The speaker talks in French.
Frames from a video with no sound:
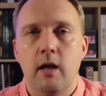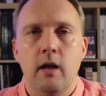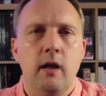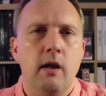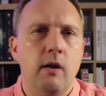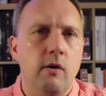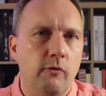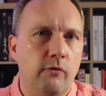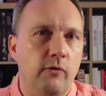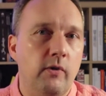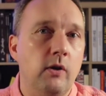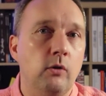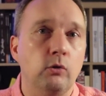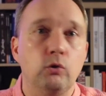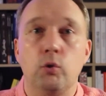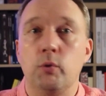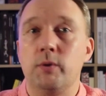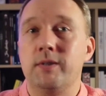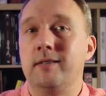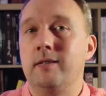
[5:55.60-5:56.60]
et enfin
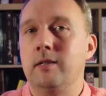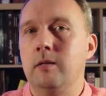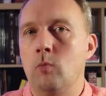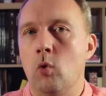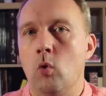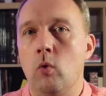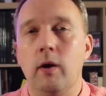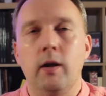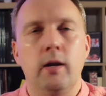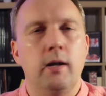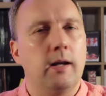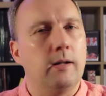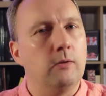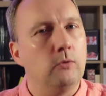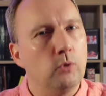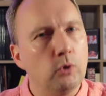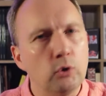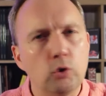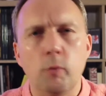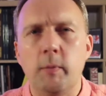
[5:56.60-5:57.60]
entre Simon et
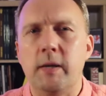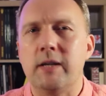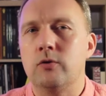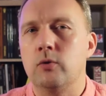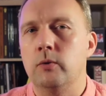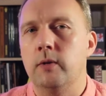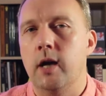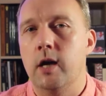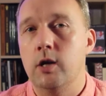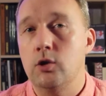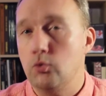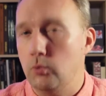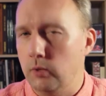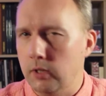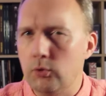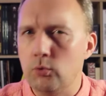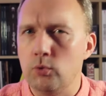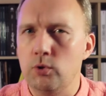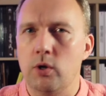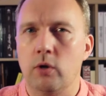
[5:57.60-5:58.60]
un autre personnage, une
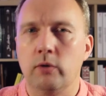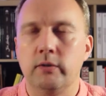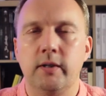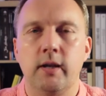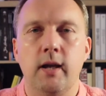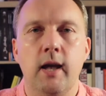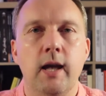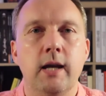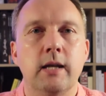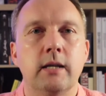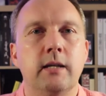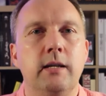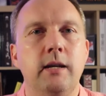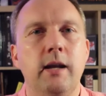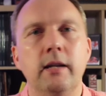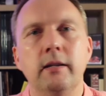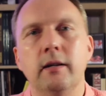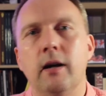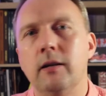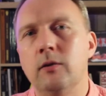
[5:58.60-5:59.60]
étudiante, qui
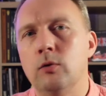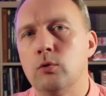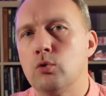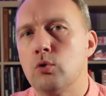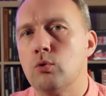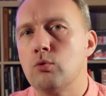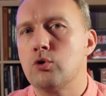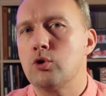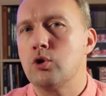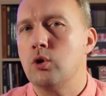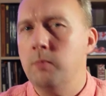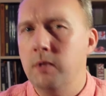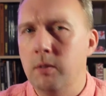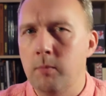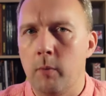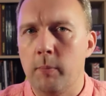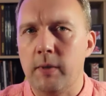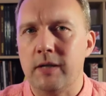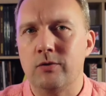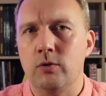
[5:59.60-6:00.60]
l'aidera dans son
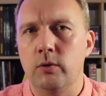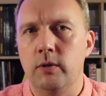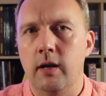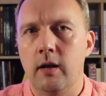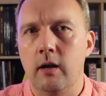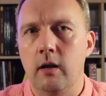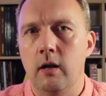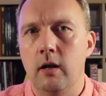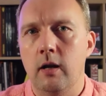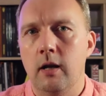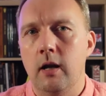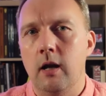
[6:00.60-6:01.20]
cheminement personnel,